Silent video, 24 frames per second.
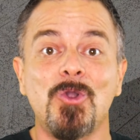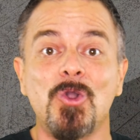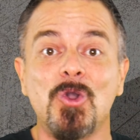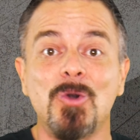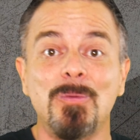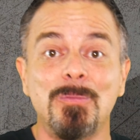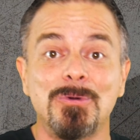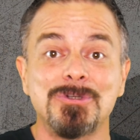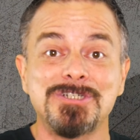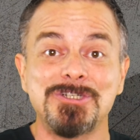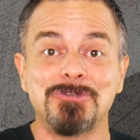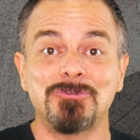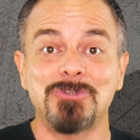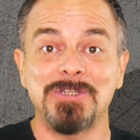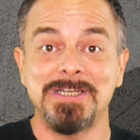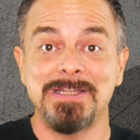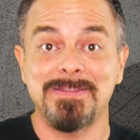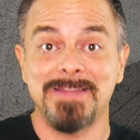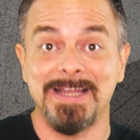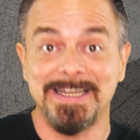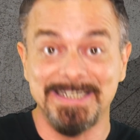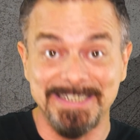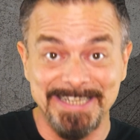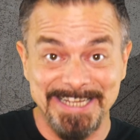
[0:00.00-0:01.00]
cómo se
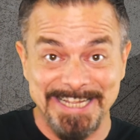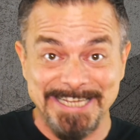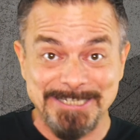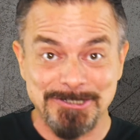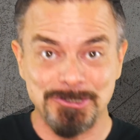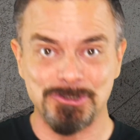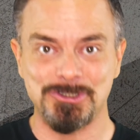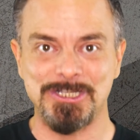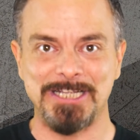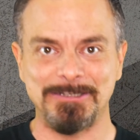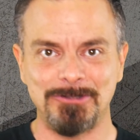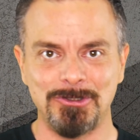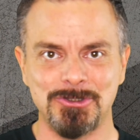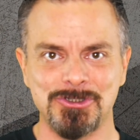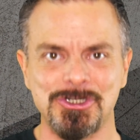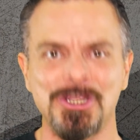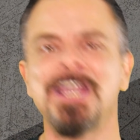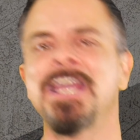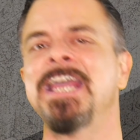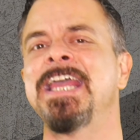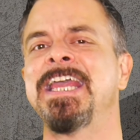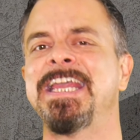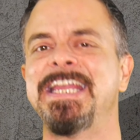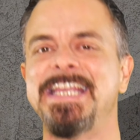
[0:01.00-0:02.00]
utilizan esos datos
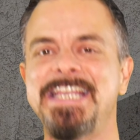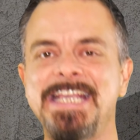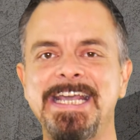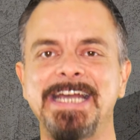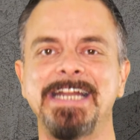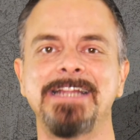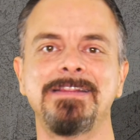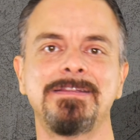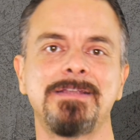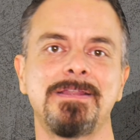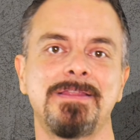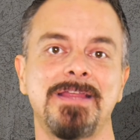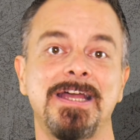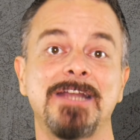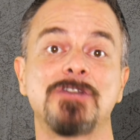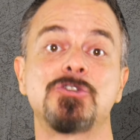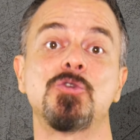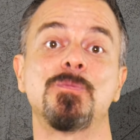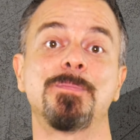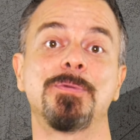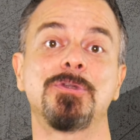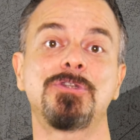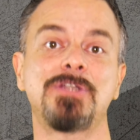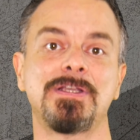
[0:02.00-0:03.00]
y garantizar
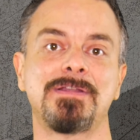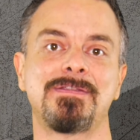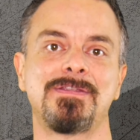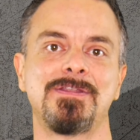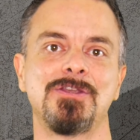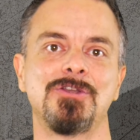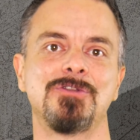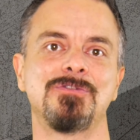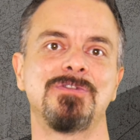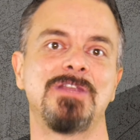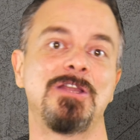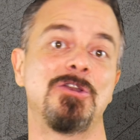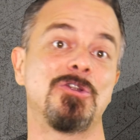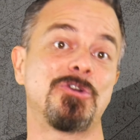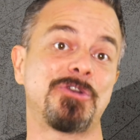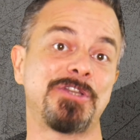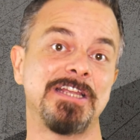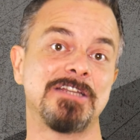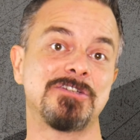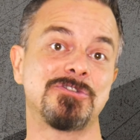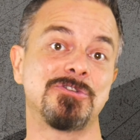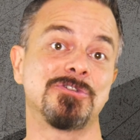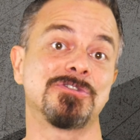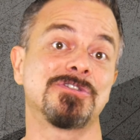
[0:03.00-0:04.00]
su protección de los
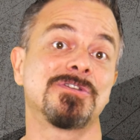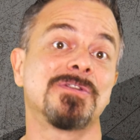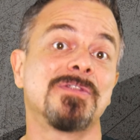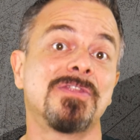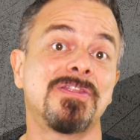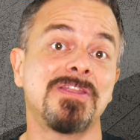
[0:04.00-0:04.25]
riesgos